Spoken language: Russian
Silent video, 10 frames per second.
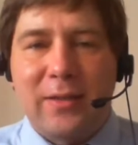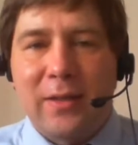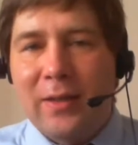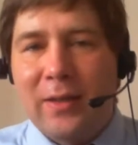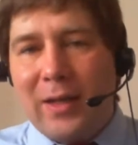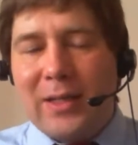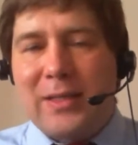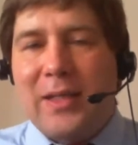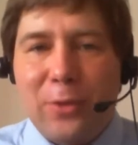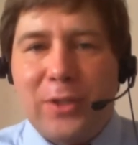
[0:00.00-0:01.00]

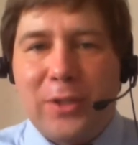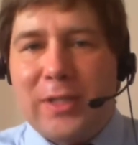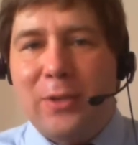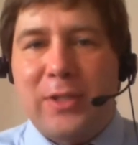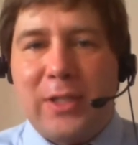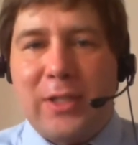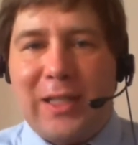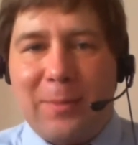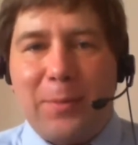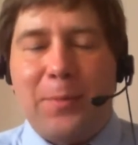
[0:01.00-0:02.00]
основной целью стартапа
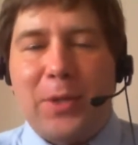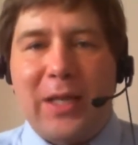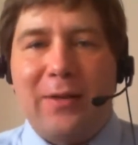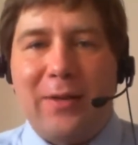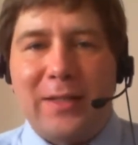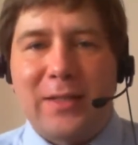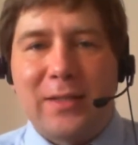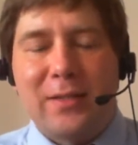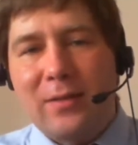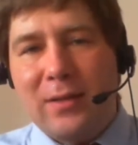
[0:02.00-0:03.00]
продавать
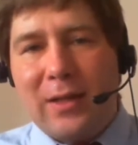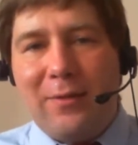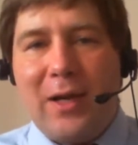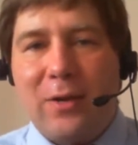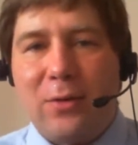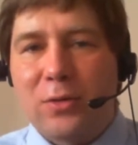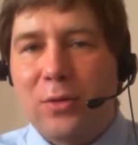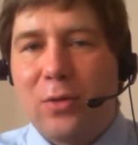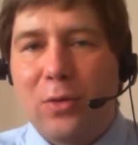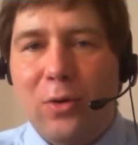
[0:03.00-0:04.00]
товар,
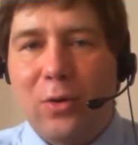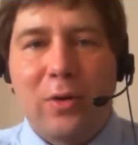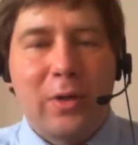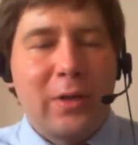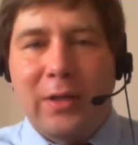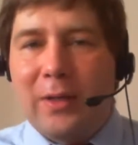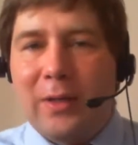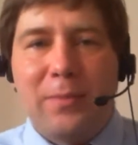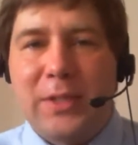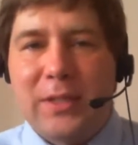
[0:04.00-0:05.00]
услугу,
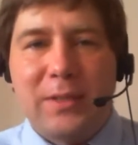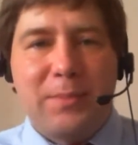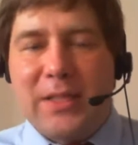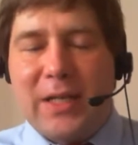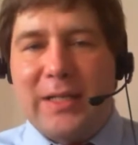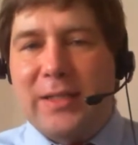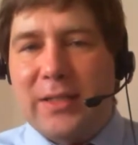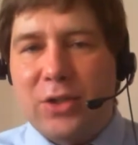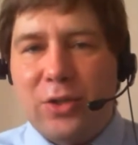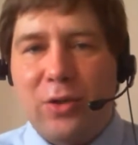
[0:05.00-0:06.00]
без, без разницы
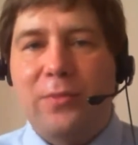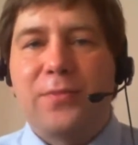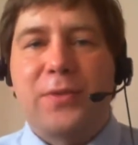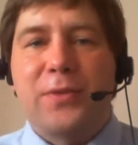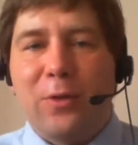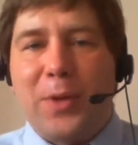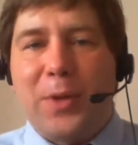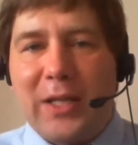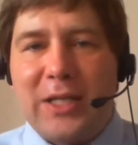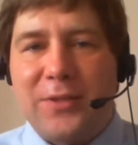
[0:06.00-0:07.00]
что, все равно
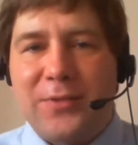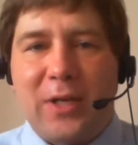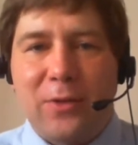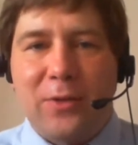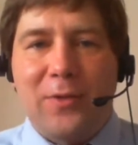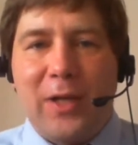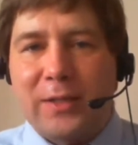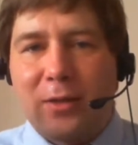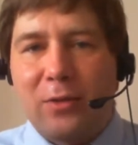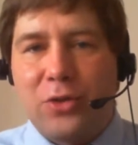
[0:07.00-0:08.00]
продажи все равно является
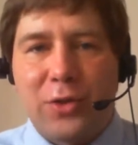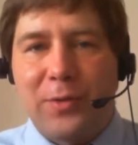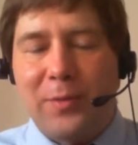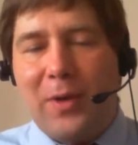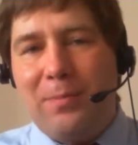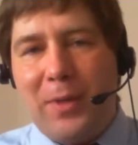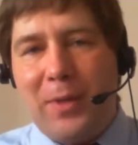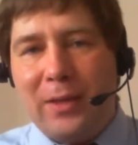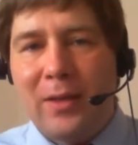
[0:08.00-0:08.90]
ключевым. Обмен